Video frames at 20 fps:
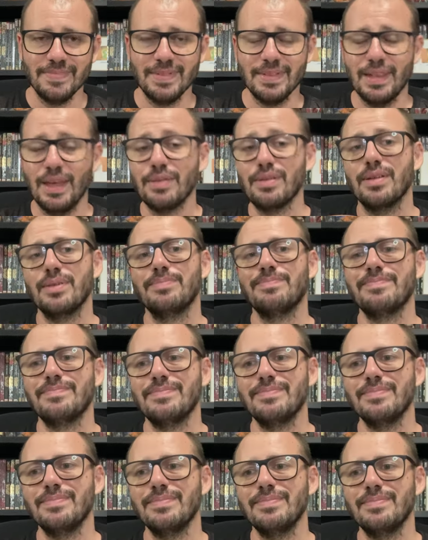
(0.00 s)
dessa
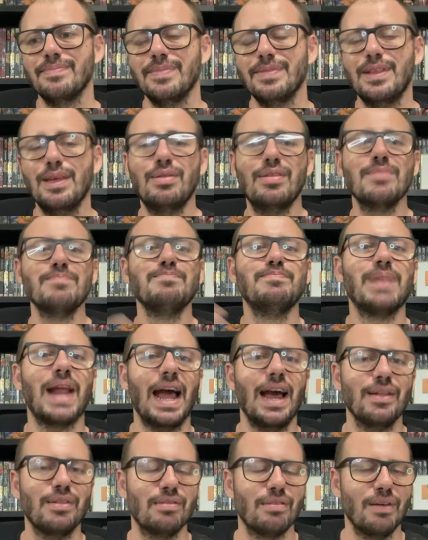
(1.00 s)
desse
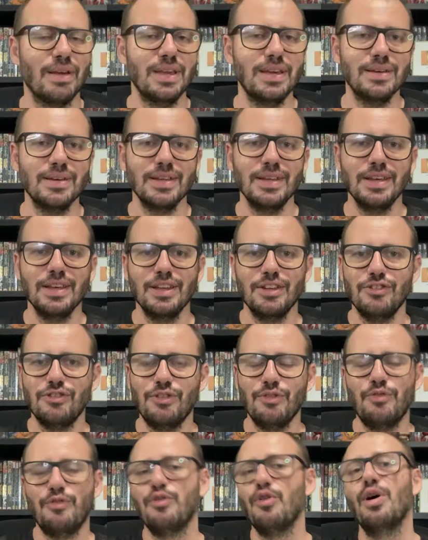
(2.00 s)
braço aí
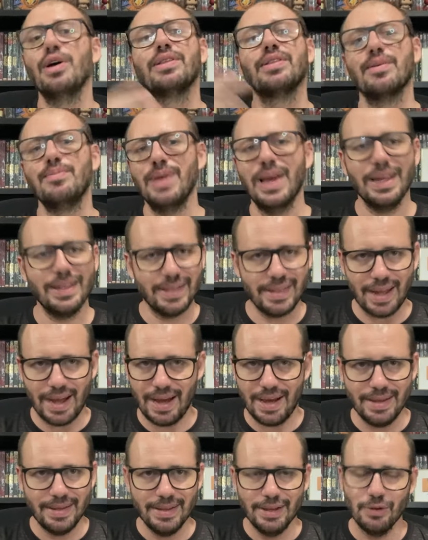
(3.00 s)
de força
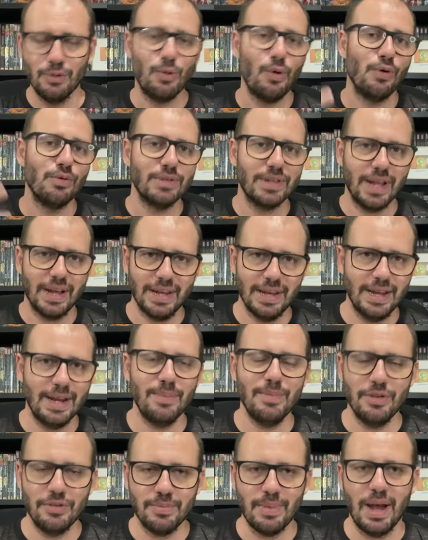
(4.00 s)
militar contra
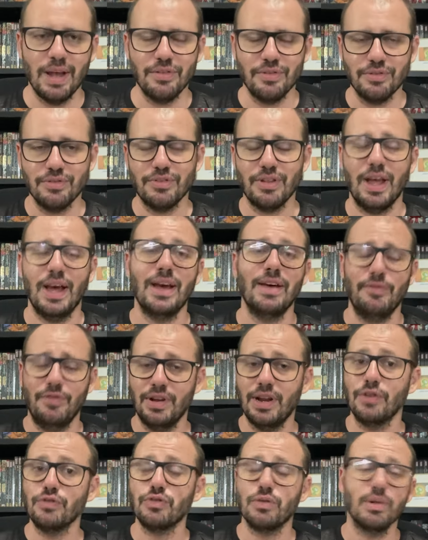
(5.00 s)
crimes mágicos, tá?
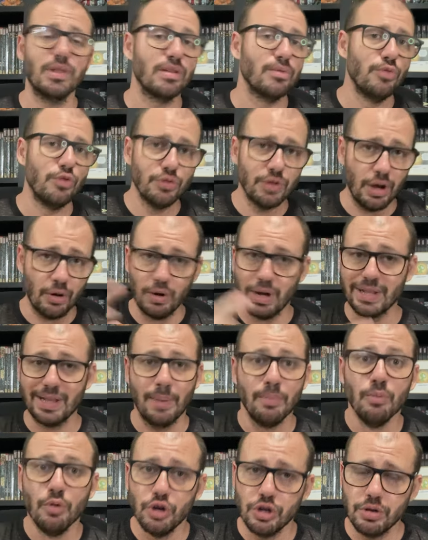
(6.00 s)
Afinal de contas o mundo agora
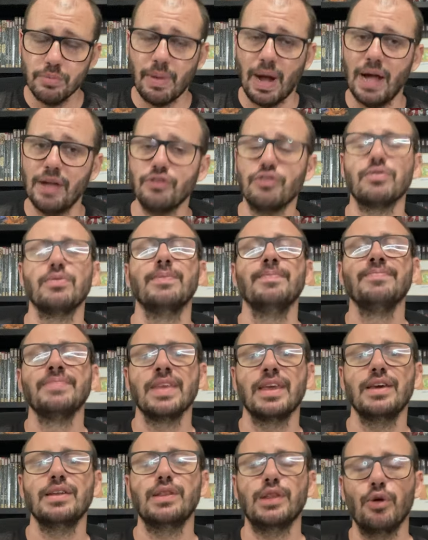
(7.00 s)
tá muito mágico,
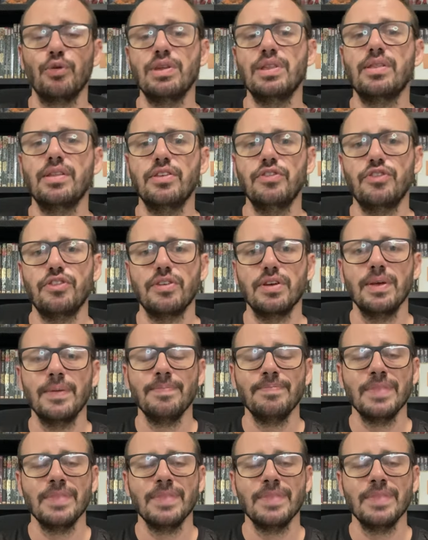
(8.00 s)
então existe